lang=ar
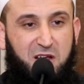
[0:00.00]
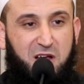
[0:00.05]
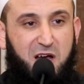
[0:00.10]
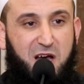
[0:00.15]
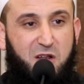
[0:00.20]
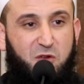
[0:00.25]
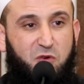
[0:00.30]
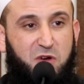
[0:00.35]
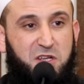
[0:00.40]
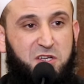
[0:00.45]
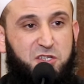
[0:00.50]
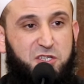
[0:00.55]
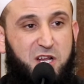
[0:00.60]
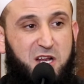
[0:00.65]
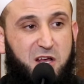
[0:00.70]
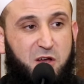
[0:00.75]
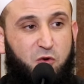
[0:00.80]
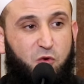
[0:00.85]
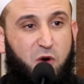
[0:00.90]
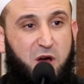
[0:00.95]
قال وإن
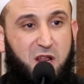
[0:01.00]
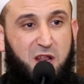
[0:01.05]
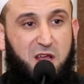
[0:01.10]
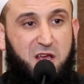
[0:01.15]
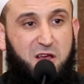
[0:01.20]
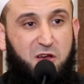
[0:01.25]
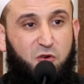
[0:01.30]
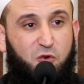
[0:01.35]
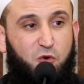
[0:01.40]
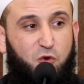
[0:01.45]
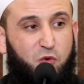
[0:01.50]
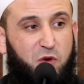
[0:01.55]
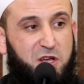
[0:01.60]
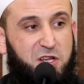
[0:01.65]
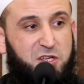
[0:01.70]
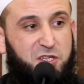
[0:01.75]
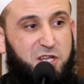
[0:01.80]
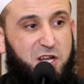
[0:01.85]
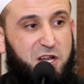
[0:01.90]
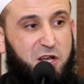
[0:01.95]
جنحوا الله يقول
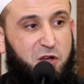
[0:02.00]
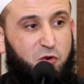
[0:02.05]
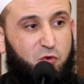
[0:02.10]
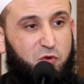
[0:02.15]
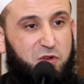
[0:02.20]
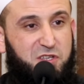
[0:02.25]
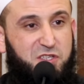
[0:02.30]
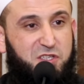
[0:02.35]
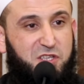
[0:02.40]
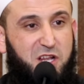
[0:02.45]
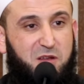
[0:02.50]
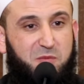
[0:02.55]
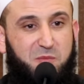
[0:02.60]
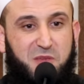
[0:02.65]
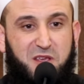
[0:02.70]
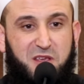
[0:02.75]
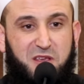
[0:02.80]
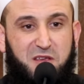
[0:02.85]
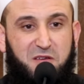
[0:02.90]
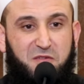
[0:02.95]
وإن جنحوا
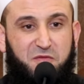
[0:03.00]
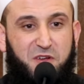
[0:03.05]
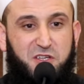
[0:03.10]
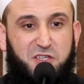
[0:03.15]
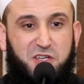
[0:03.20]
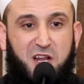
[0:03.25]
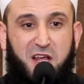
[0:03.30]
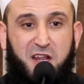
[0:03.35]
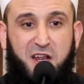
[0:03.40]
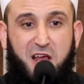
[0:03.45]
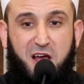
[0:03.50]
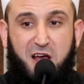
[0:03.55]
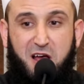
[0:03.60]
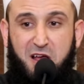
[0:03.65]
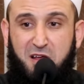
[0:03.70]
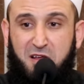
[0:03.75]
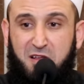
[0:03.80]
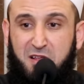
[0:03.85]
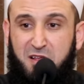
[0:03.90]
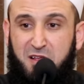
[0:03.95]
للسلم فاجنح لها